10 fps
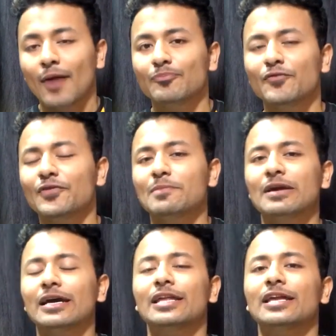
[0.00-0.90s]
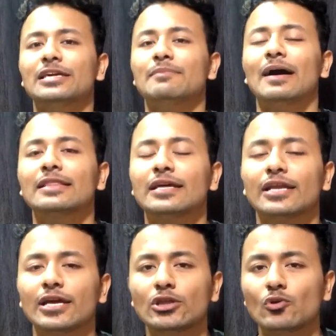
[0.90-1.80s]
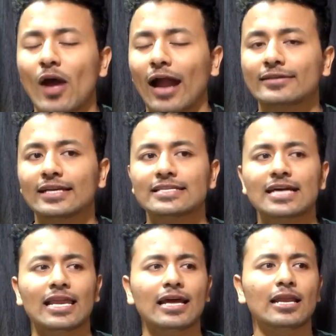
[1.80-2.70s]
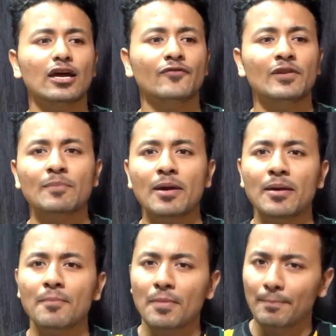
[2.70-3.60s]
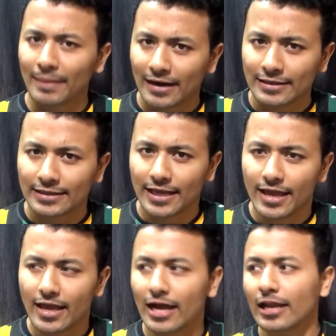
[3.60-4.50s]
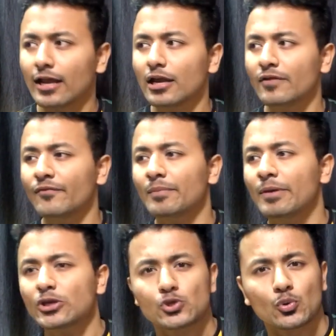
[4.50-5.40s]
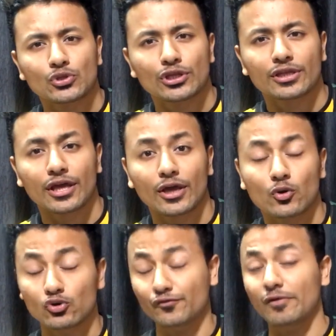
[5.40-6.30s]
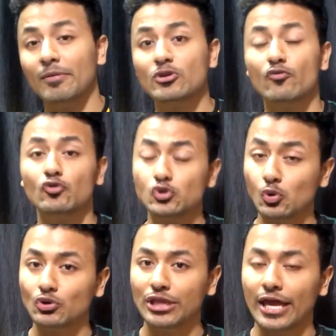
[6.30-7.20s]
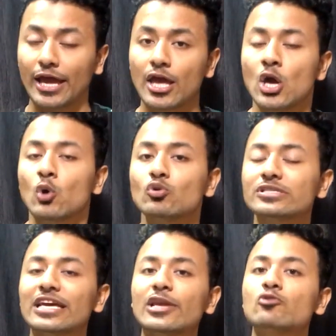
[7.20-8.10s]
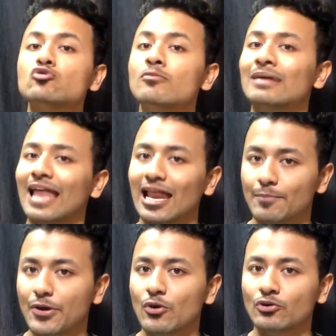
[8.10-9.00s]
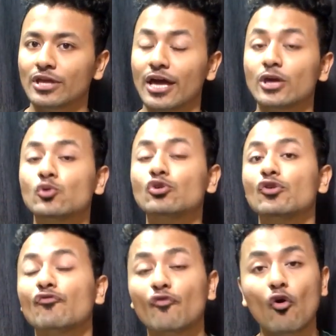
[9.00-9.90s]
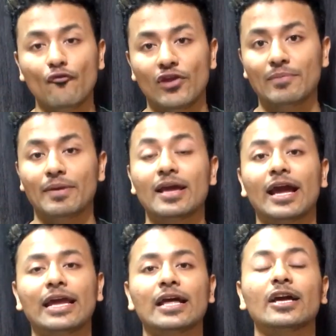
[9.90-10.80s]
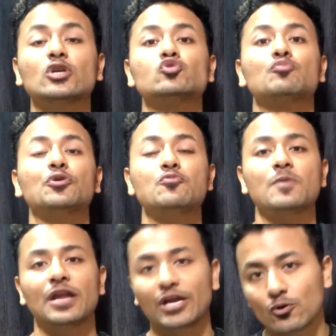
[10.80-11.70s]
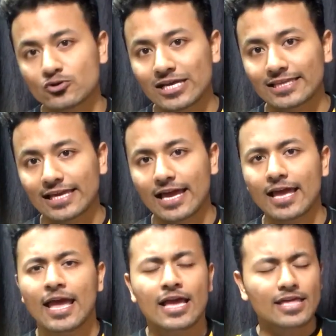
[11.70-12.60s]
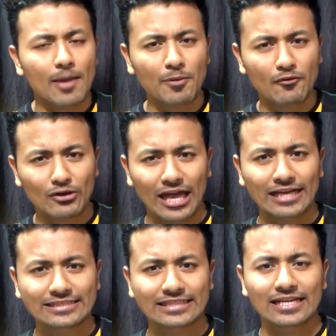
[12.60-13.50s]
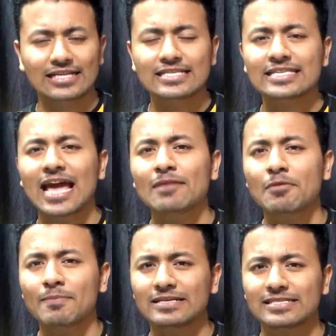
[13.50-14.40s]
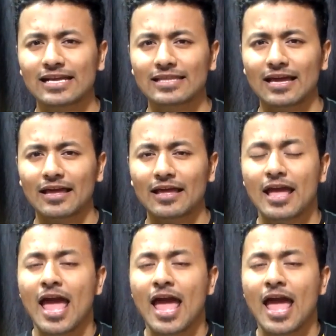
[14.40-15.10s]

अपने फिल्मी करियर की बात करें तो एक्टर्स अलग अलग फिल्में पकड़ते हैं अलग अलग फिल्में छोड़ देते हैं कुछ फिल्में जो वो छोड़ते हैं उसके लिए उनको मलाल भी होता है क्योंकि वो फिल्में कहीं ना कहीं सुपर डुपर हिट हो जाती हैं या फिर वो कैरेक्टर जहन में बस जाता है